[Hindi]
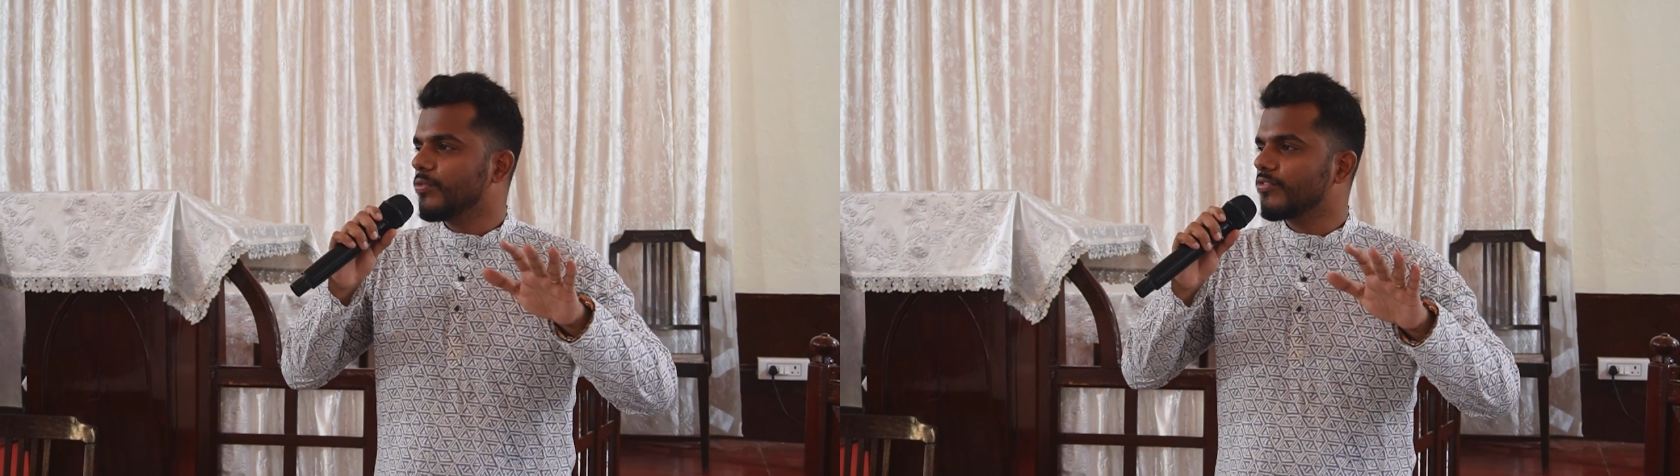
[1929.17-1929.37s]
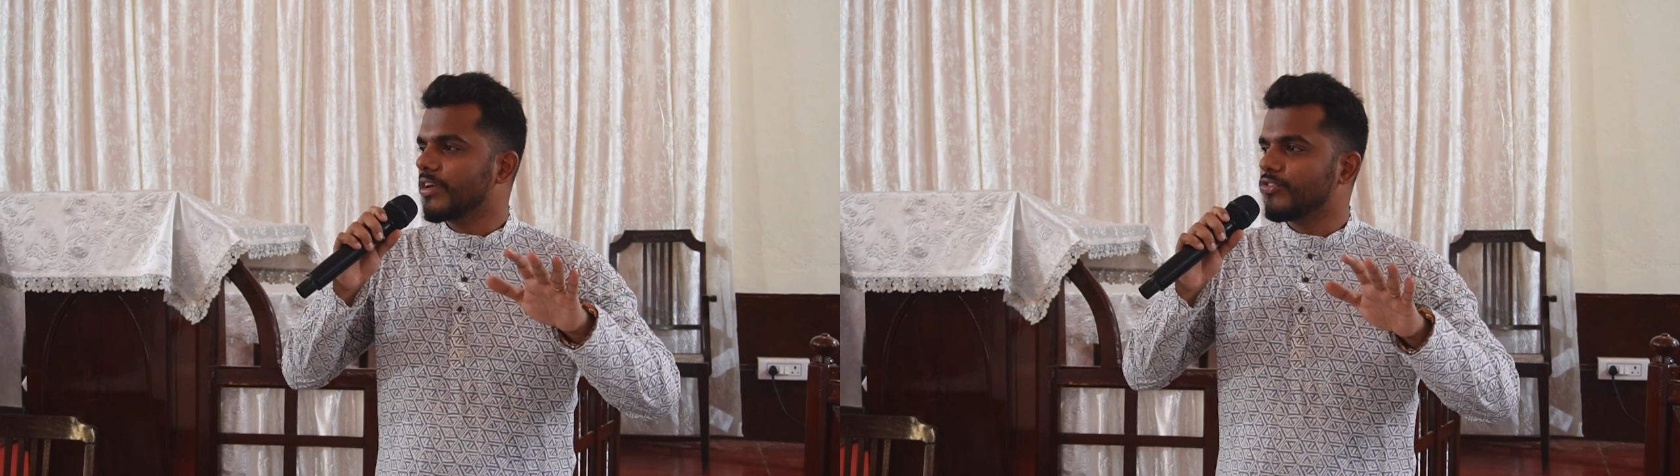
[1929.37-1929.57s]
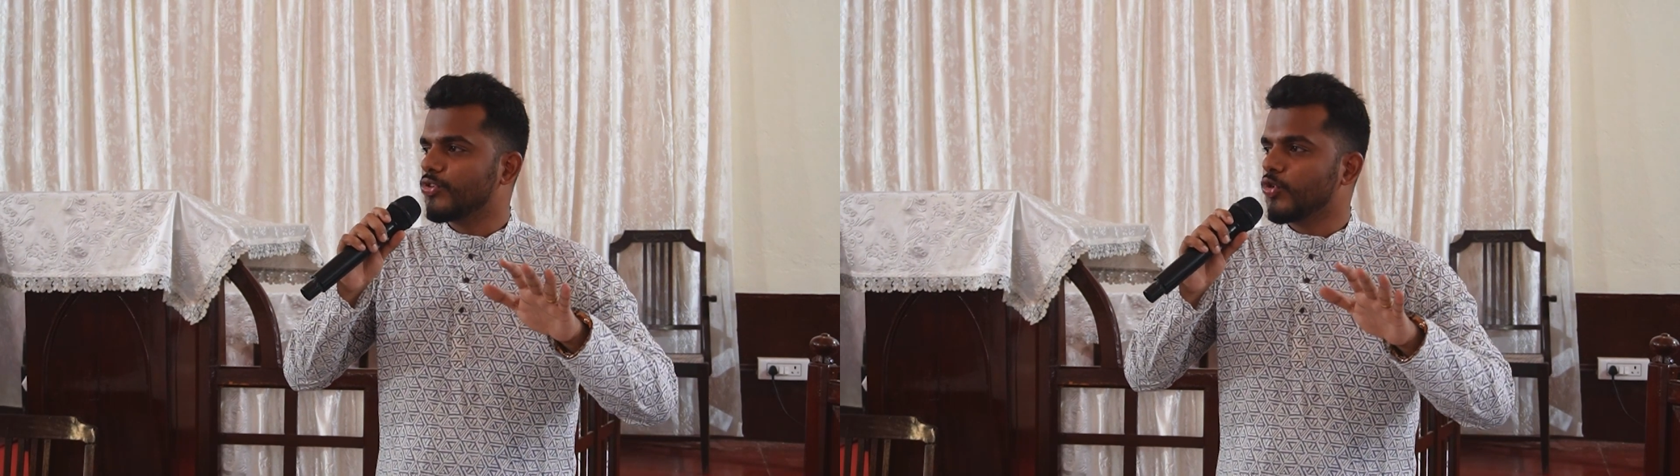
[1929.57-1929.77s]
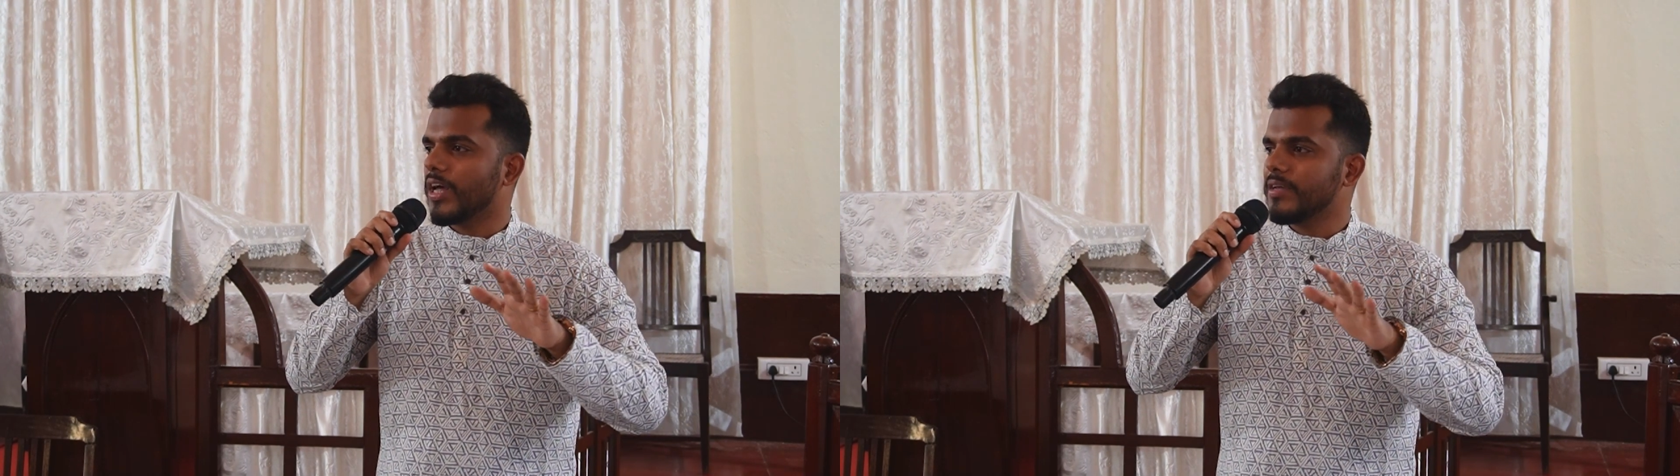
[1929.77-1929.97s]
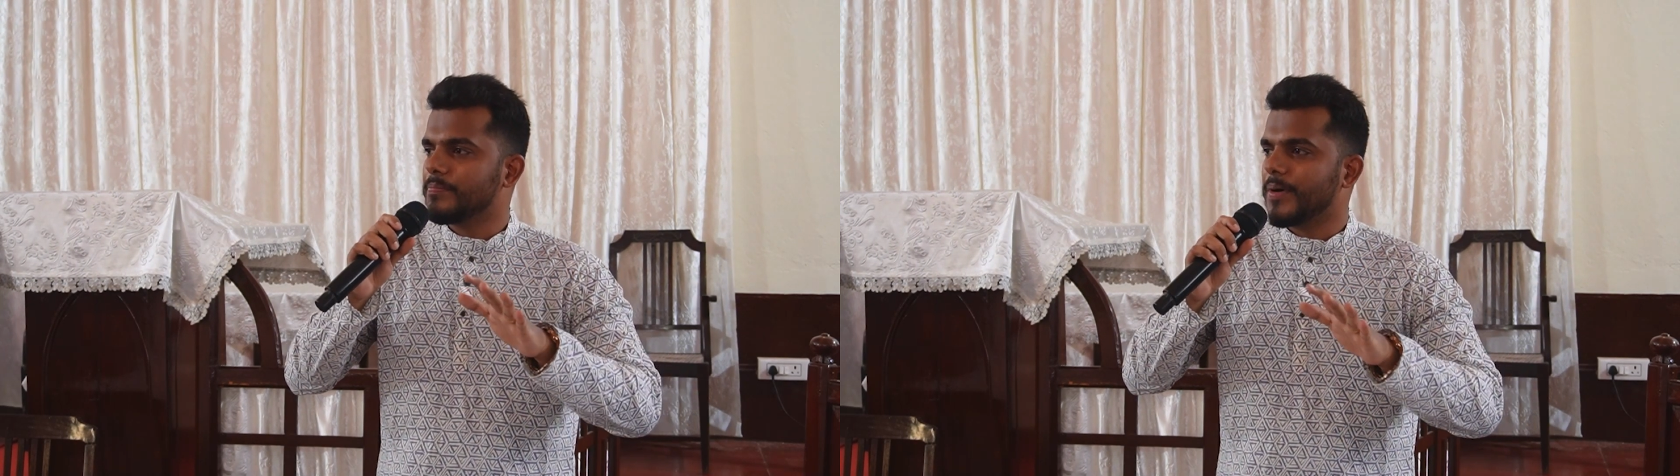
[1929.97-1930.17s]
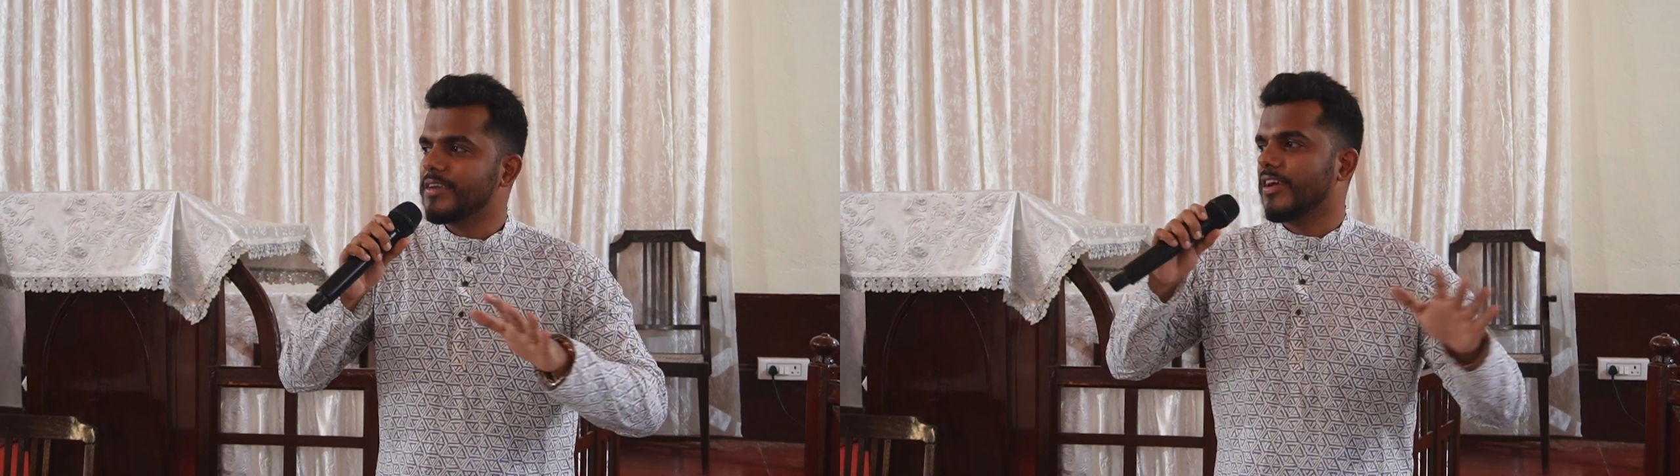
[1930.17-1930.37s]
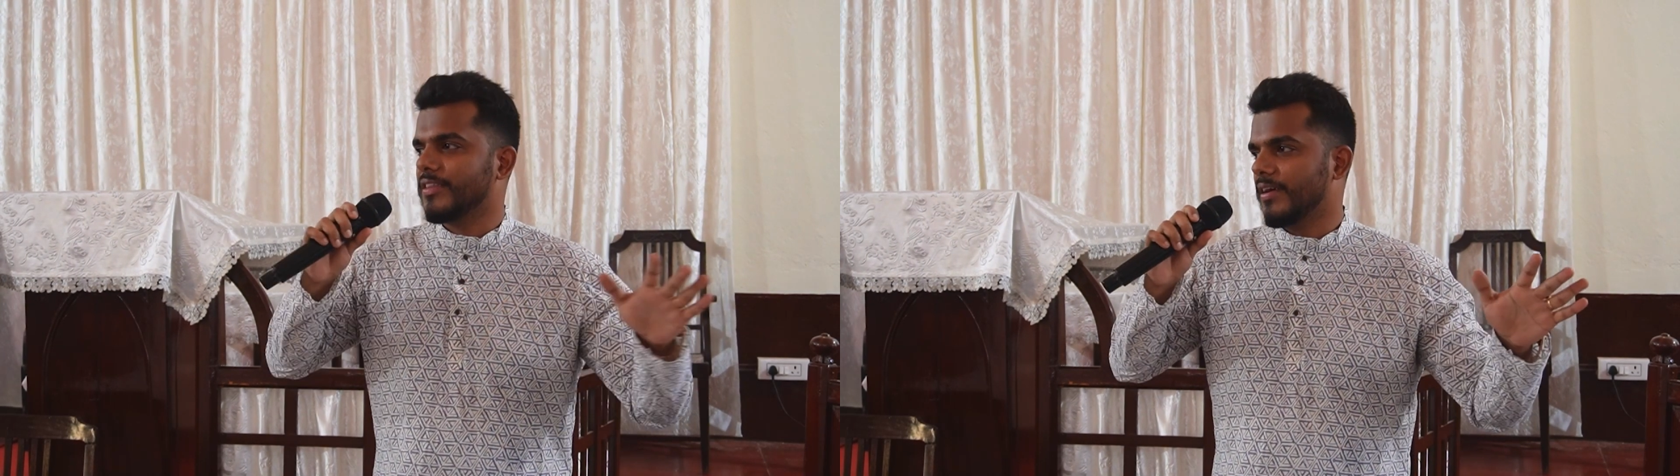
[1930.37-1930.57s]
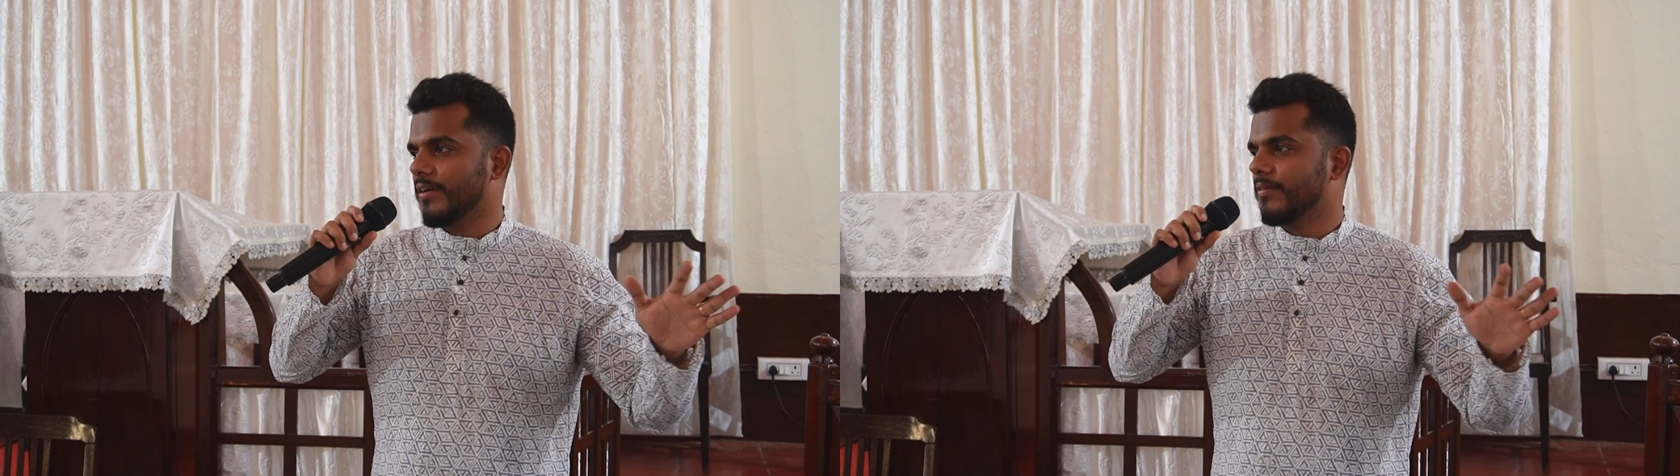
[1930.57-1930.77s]
तो उसका चौड़ाई बढ़
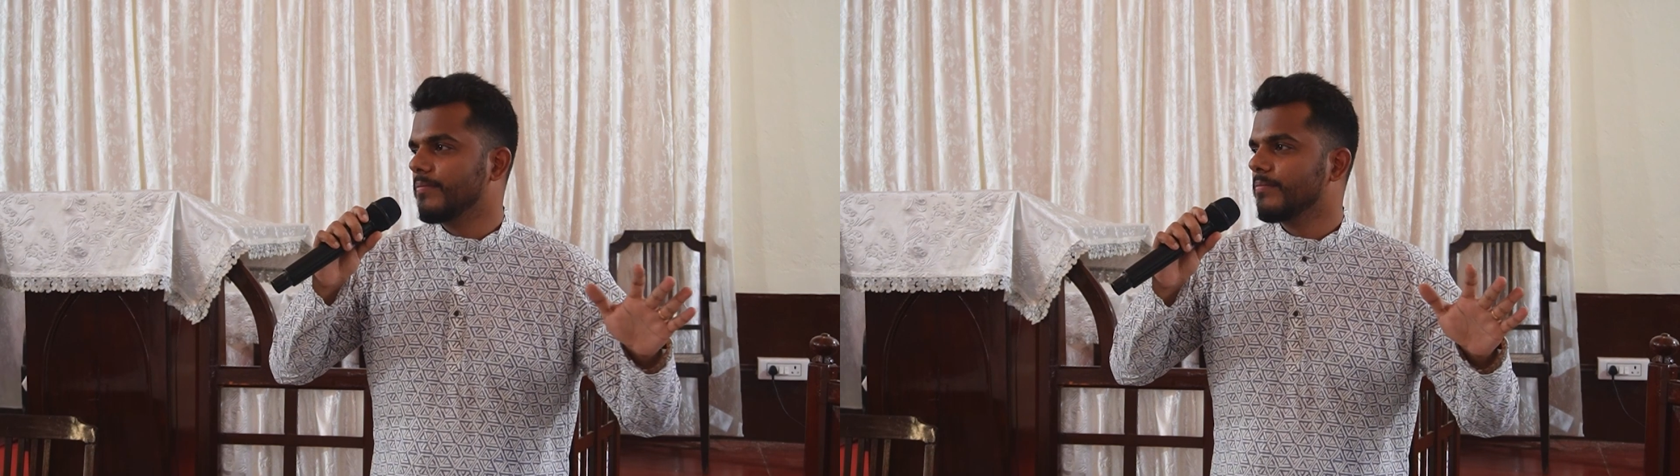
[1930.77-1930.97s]
जाता है